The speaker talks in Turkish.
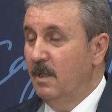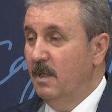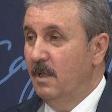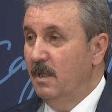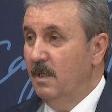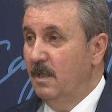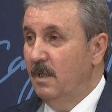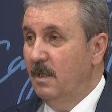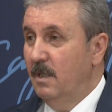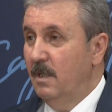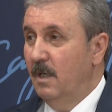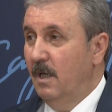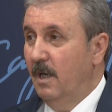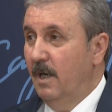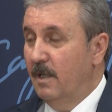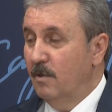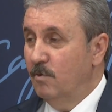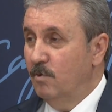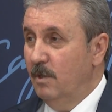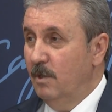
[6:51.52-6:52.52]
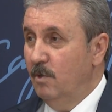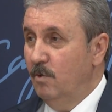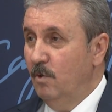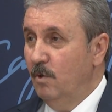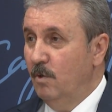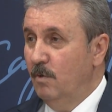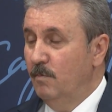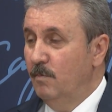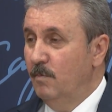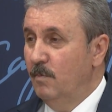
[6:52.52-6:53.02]
e, arzu
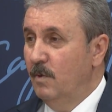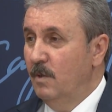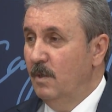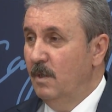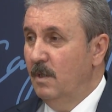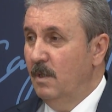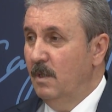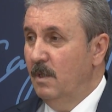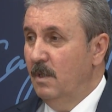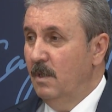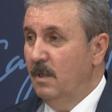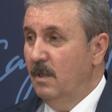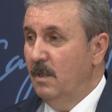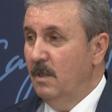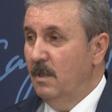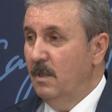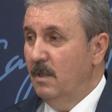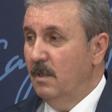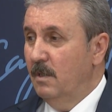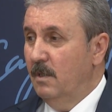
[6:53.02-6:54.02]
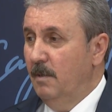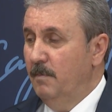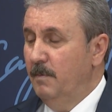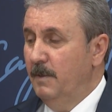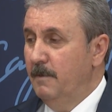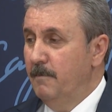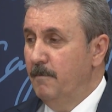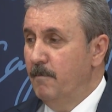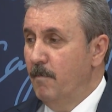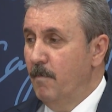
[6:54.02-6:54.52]
ediyorum.
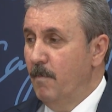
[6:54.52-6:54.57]
Tabii